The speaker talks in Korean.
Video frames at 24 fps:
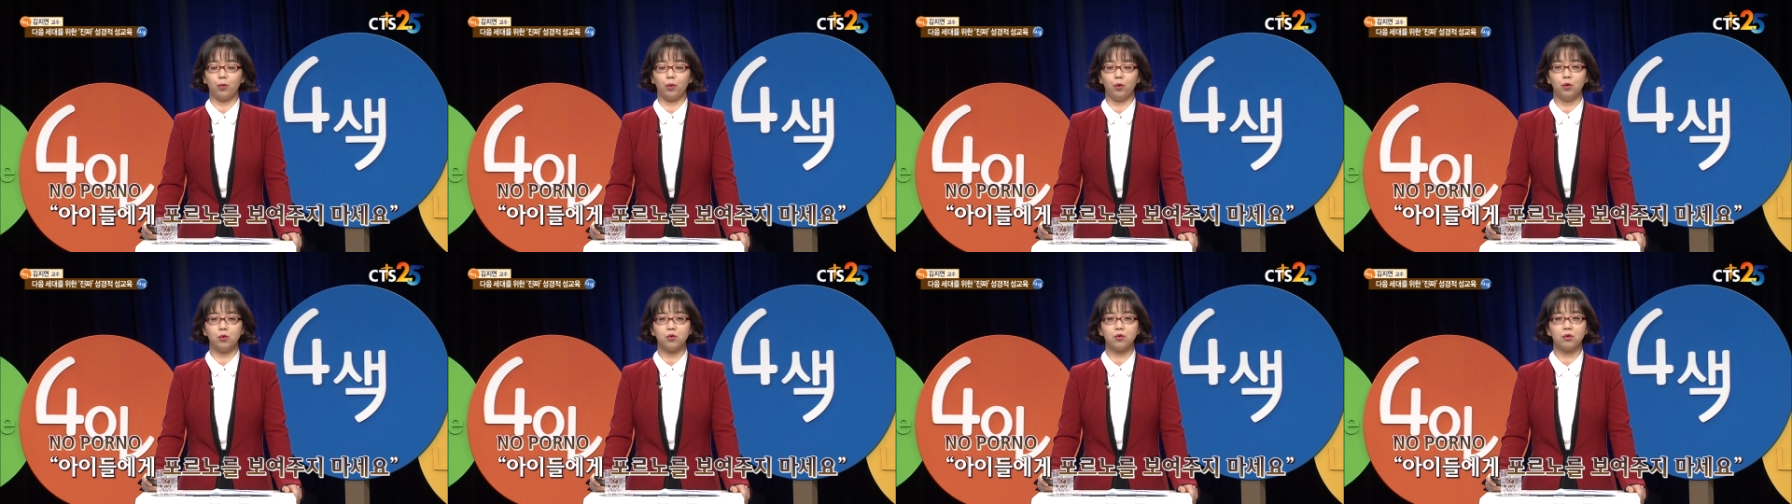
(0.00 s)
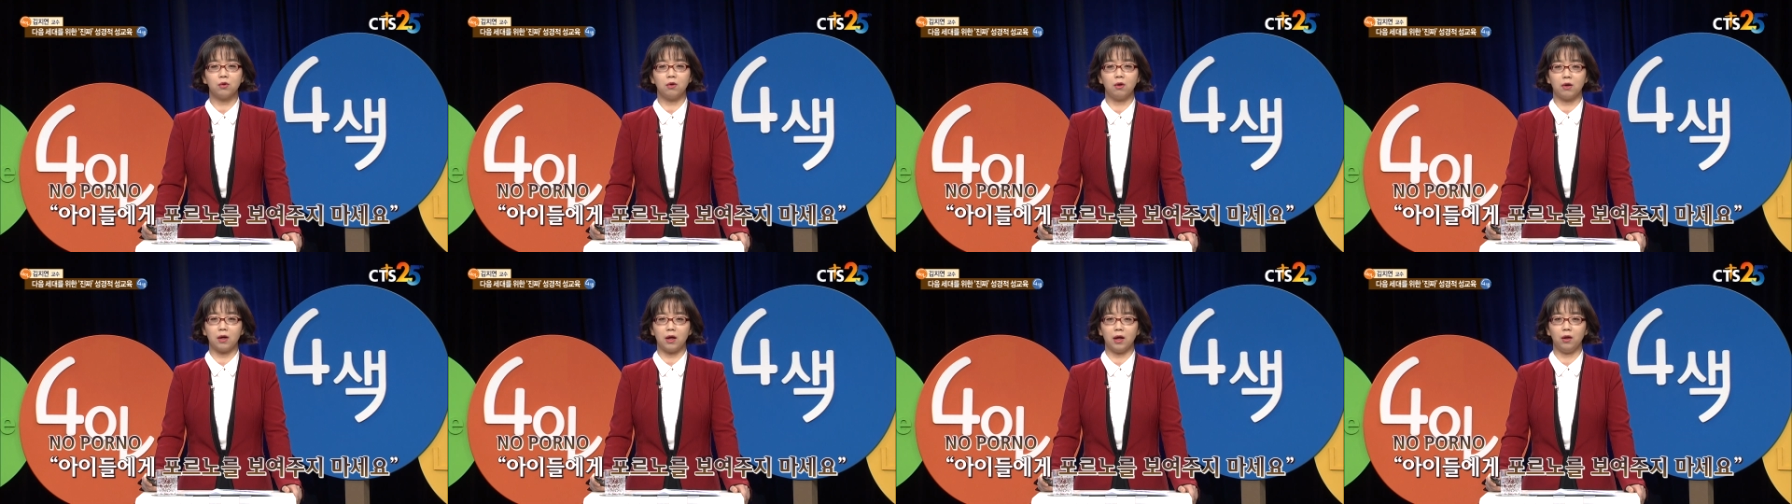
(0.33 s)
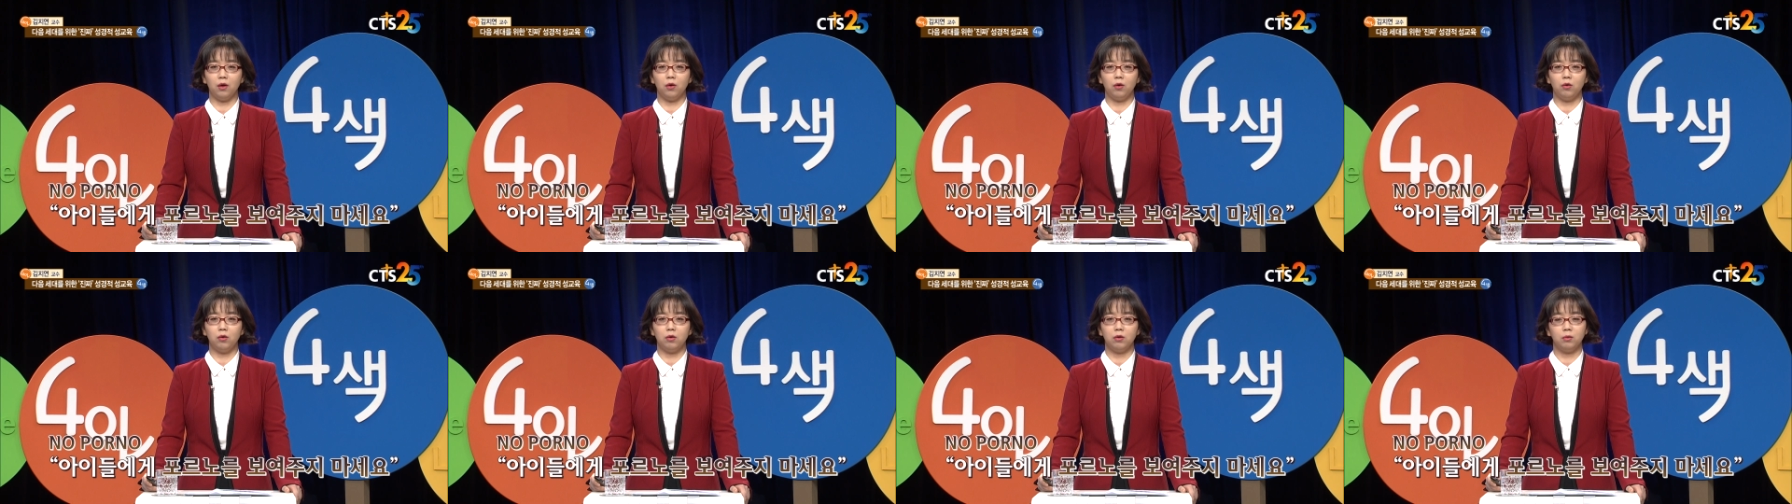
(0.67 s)
보여준
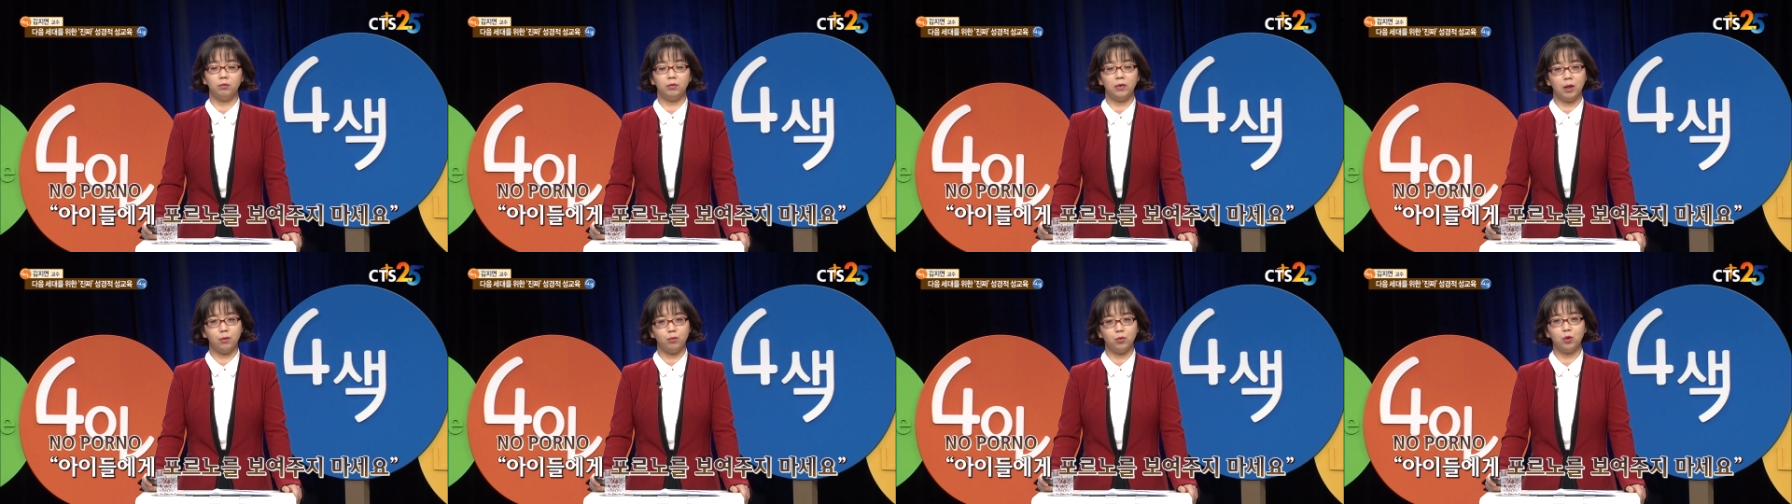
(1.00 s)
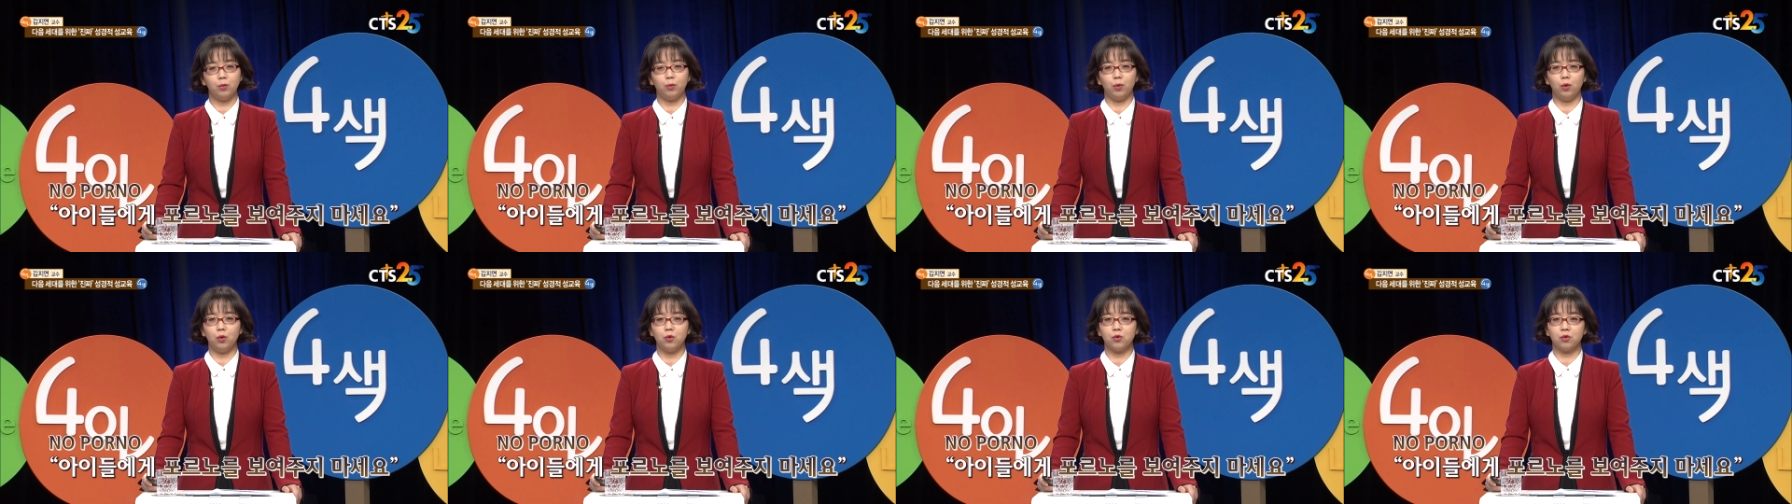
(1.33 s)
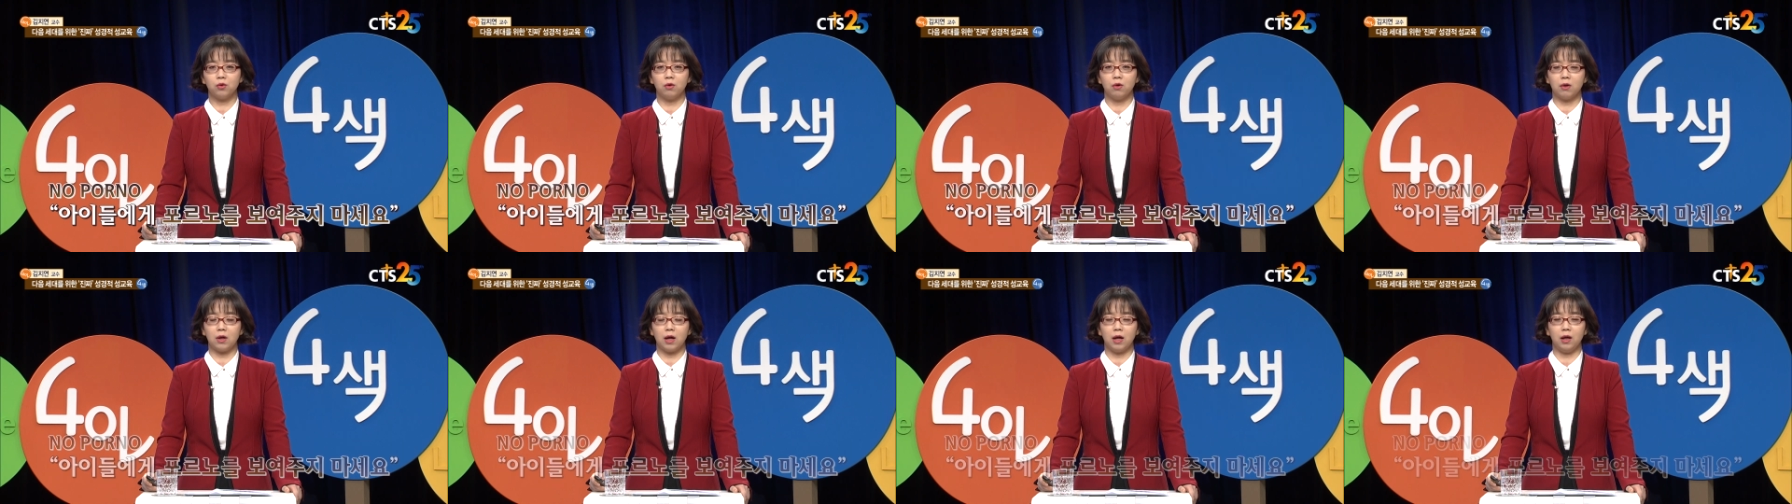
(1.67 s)
걸까요? 음란물을 보여준
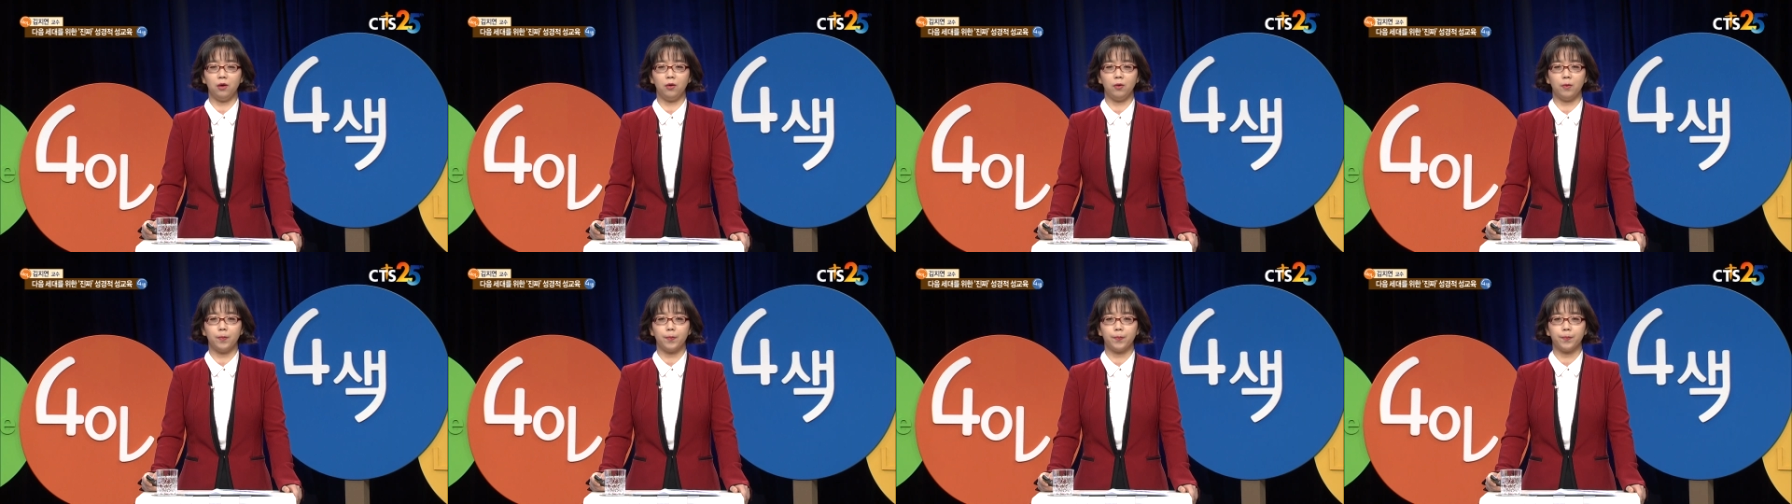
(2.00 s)
걸까요?